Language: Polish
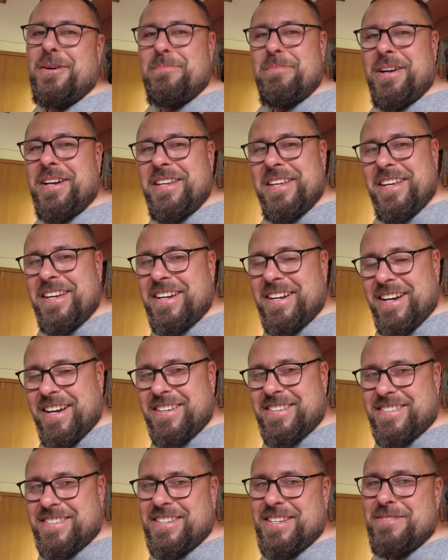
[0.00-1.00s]

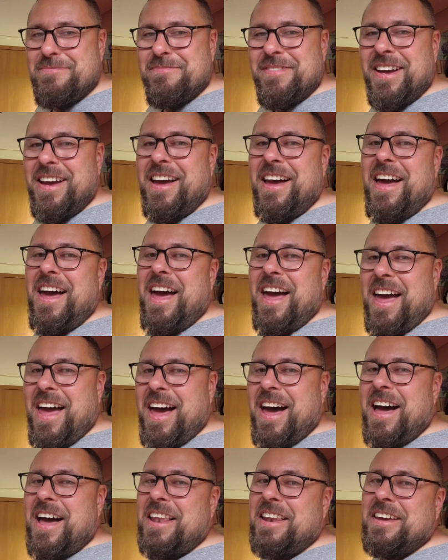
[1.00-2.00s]
Obelinka z nim,
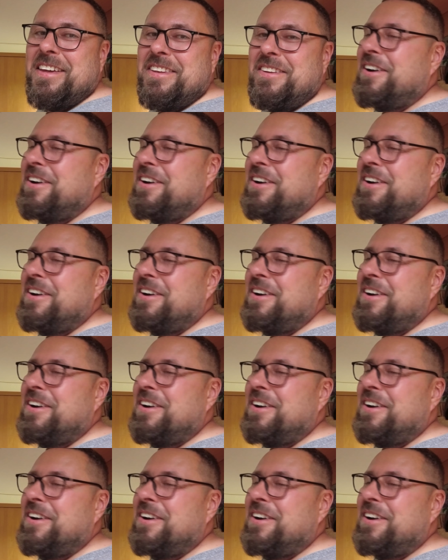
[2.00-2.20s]
ale